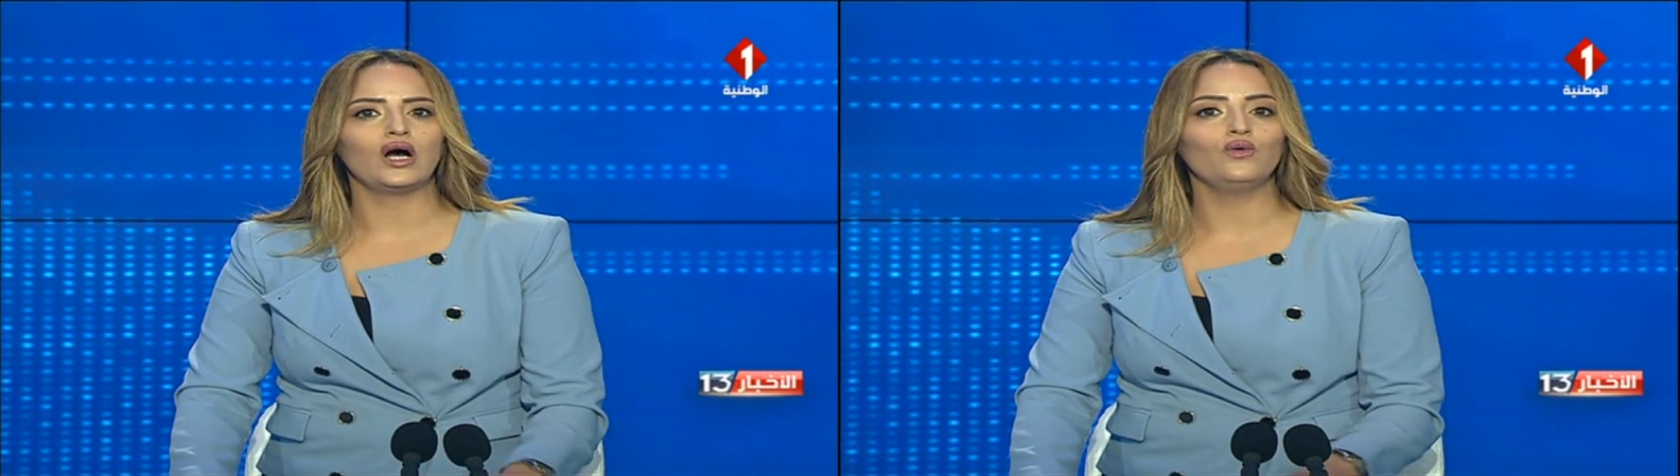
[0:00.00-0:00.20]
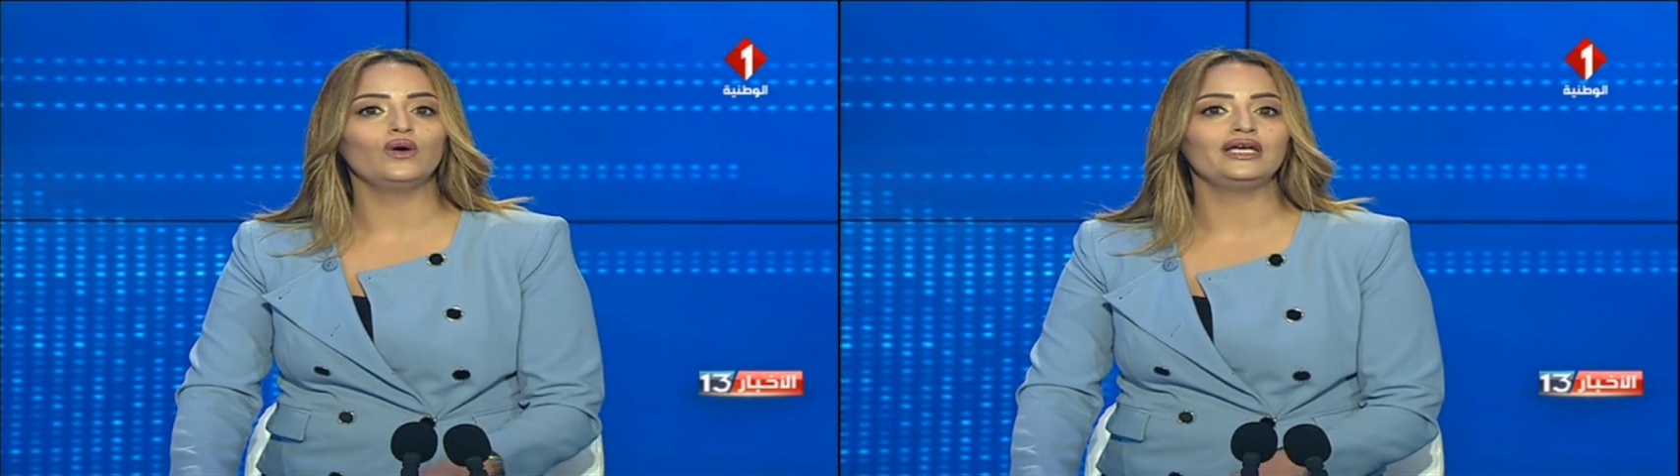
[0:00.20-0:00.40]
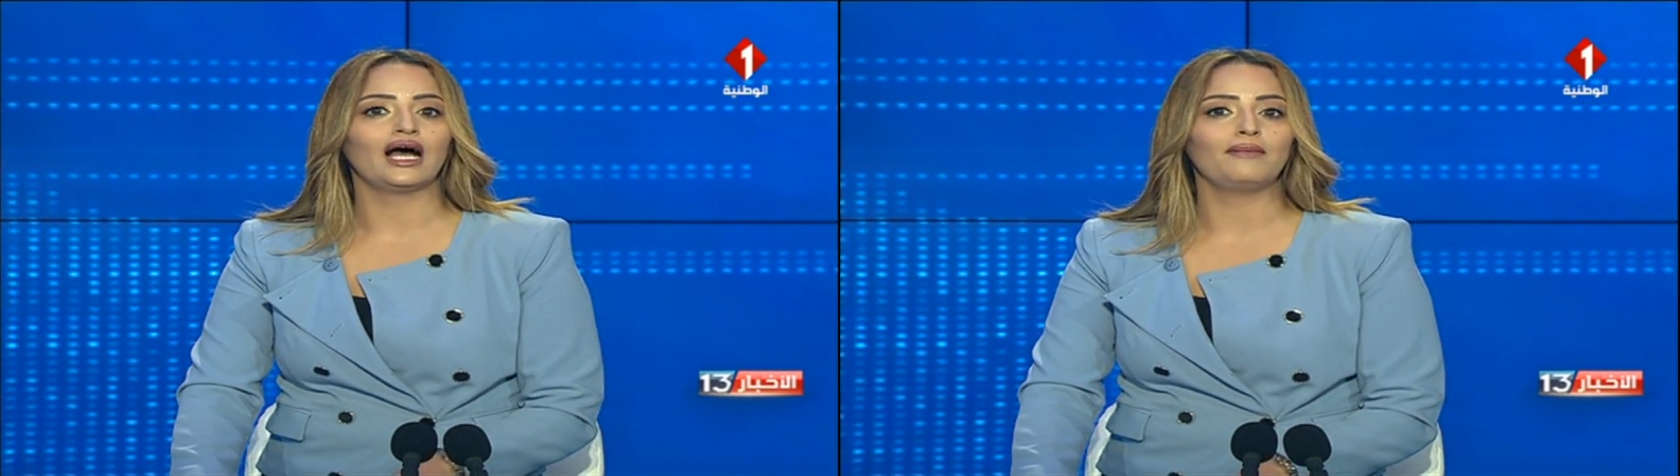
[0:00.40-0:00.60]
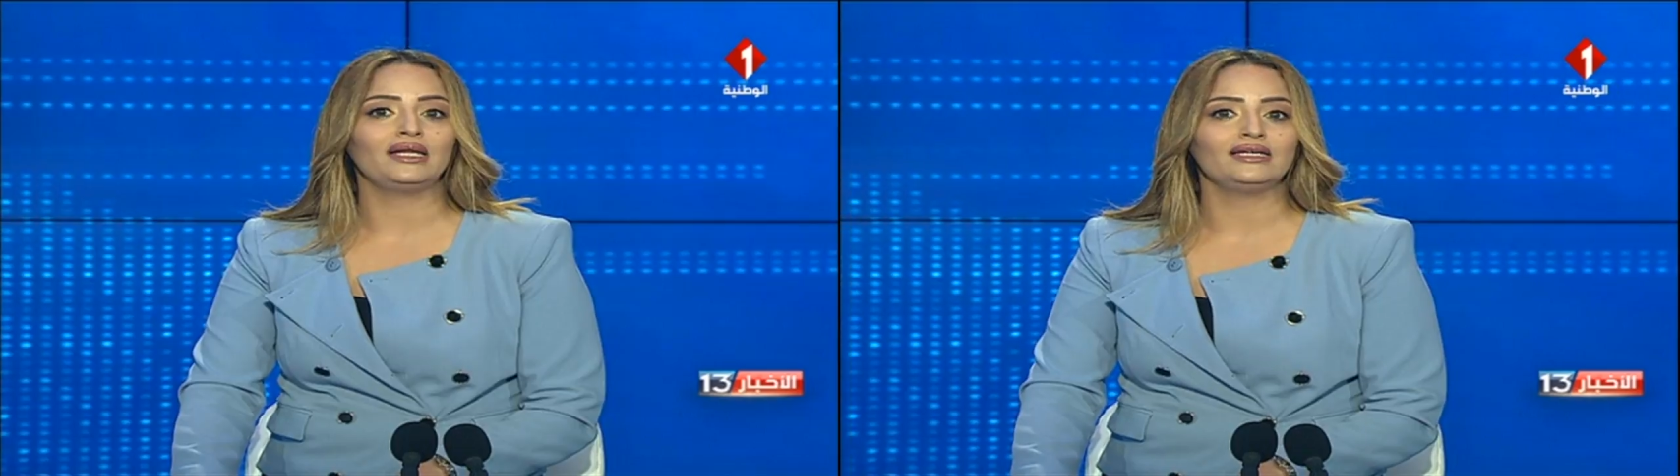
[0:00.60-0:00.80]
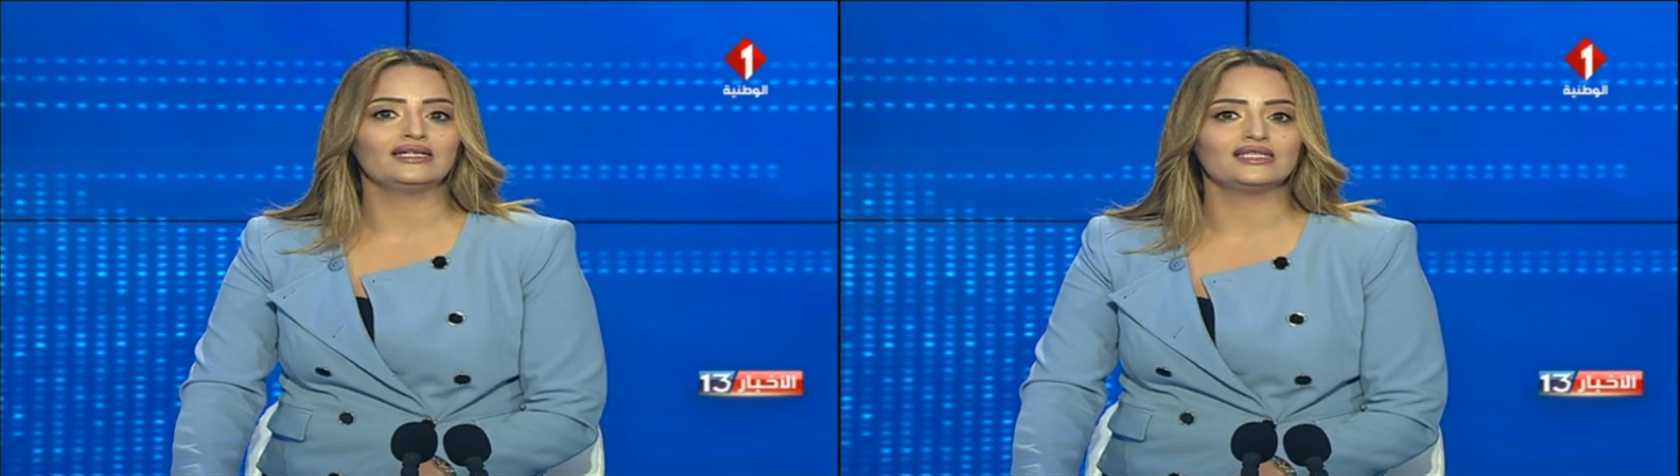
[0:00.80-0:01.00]
أول
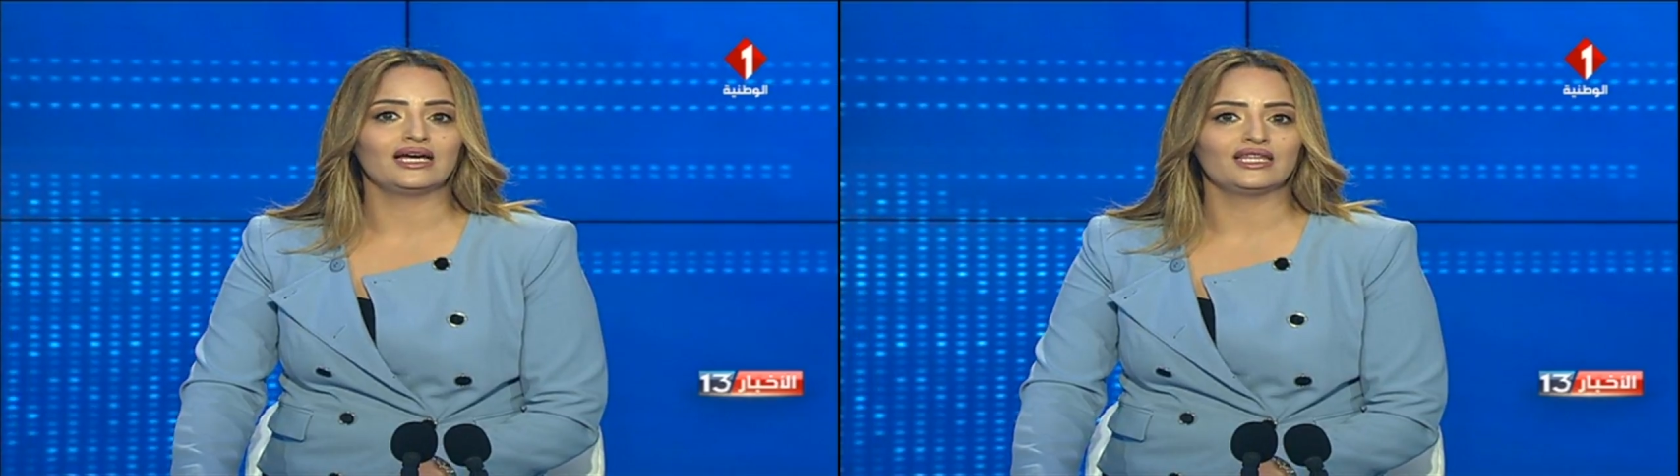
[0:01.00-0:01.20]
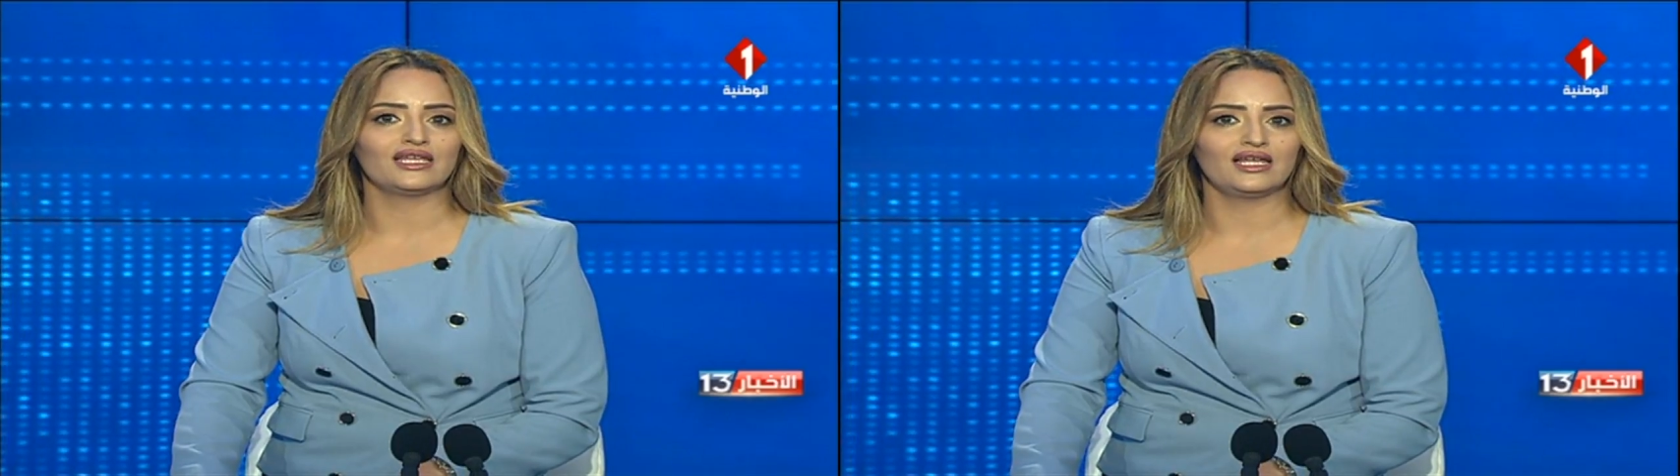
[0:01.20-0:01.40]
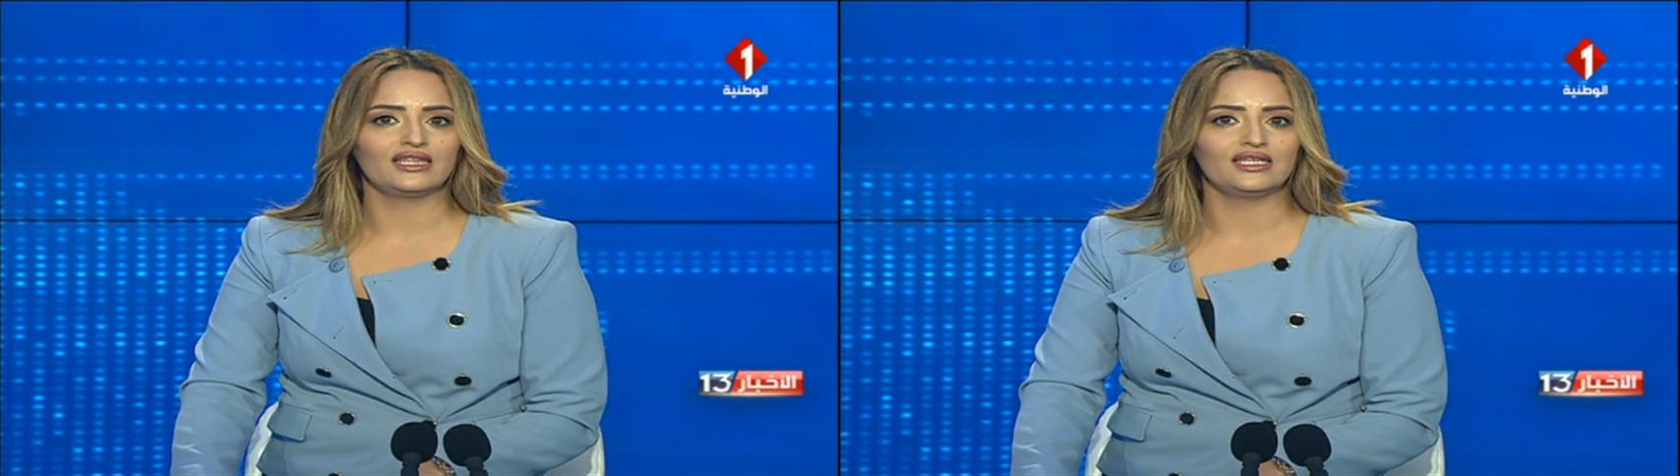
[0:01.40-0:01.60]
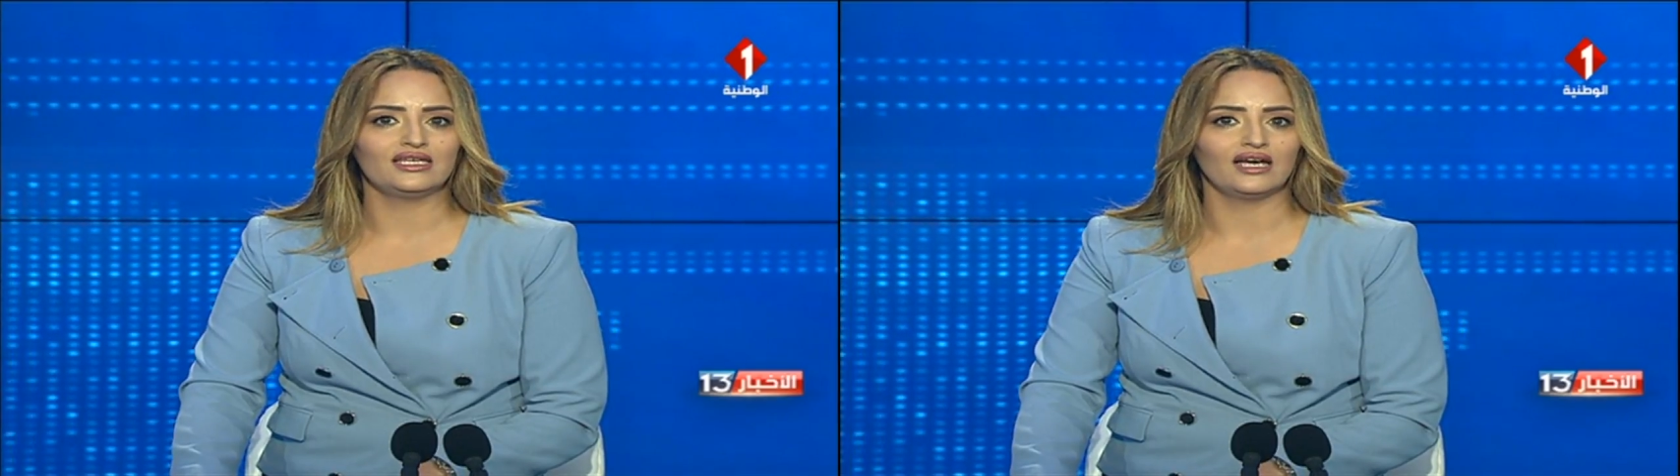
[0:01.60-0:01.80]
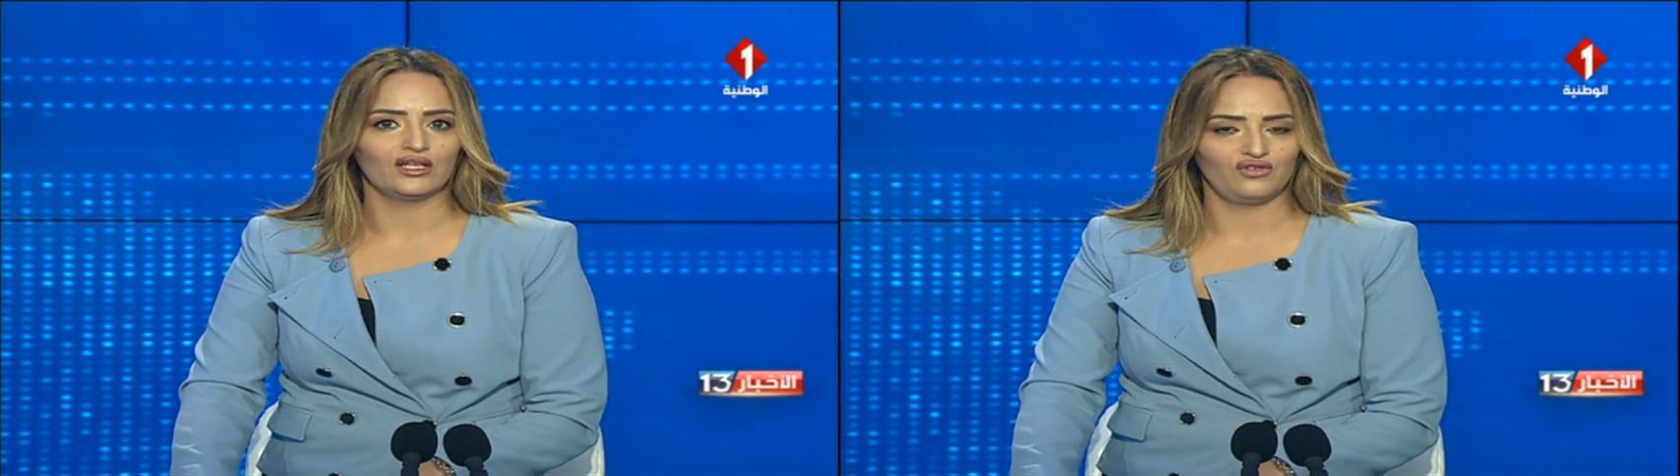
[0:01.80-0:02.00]
عمليتها لثلاث
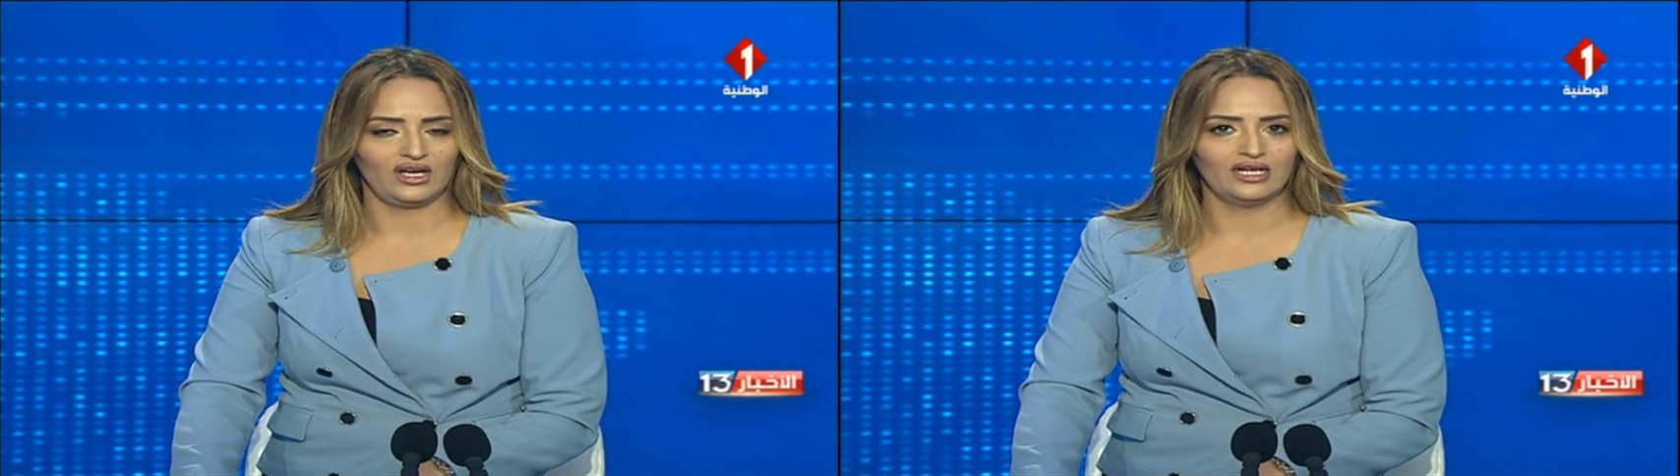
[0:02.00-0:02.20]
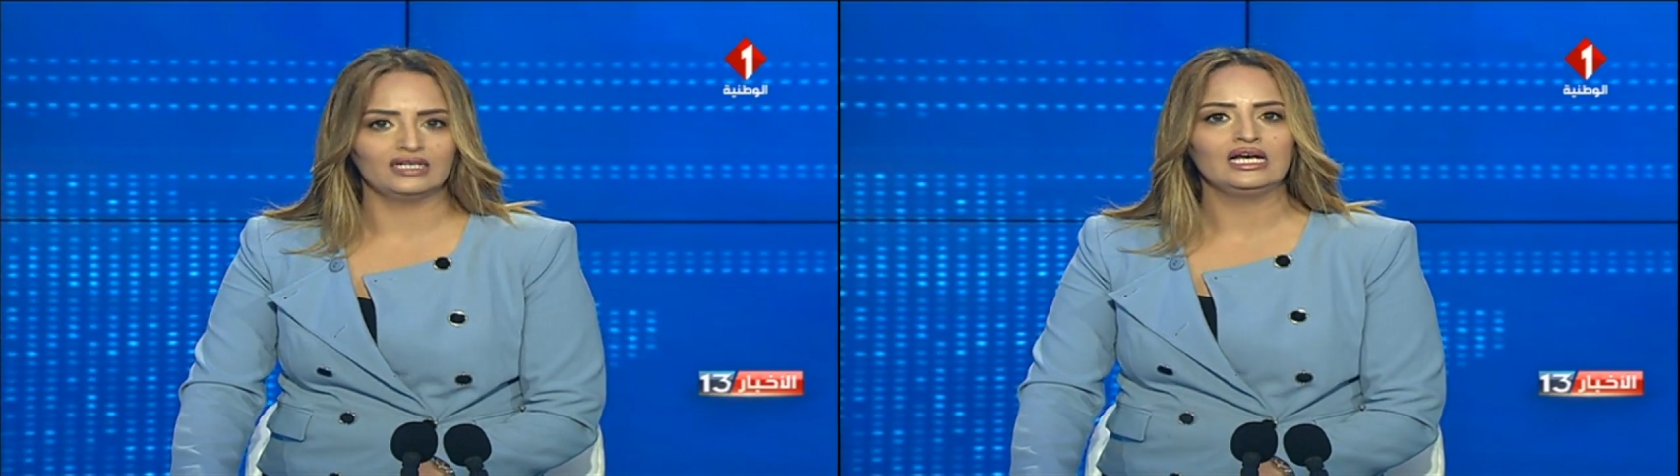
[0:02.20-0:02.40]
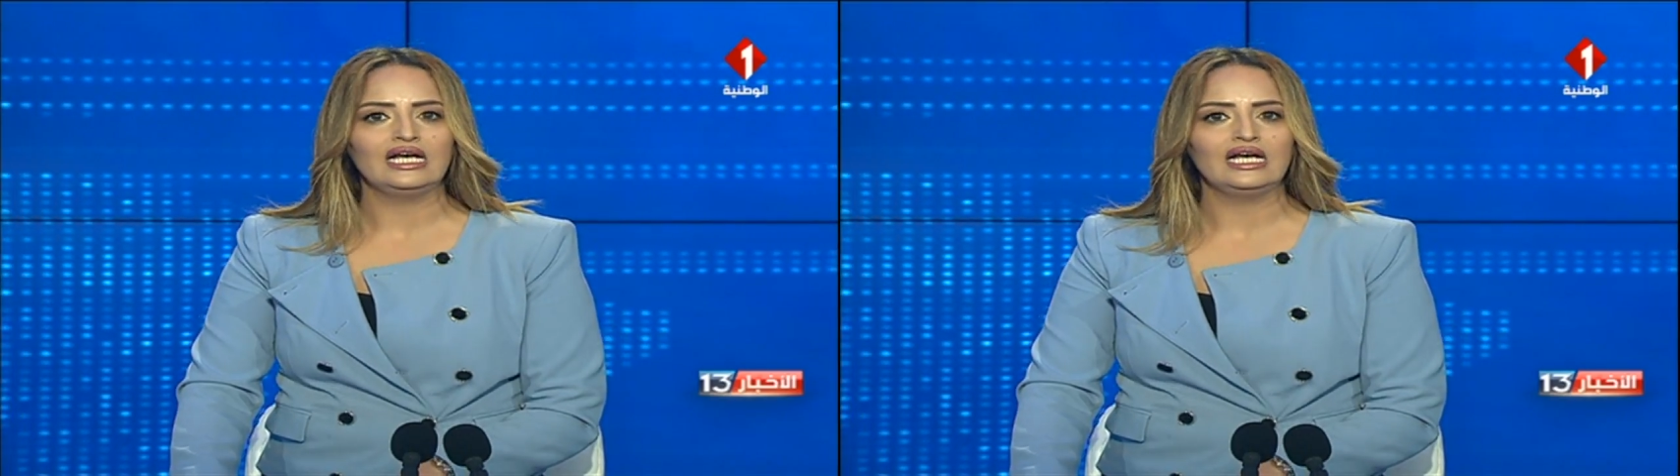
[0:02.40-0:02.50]
أطفال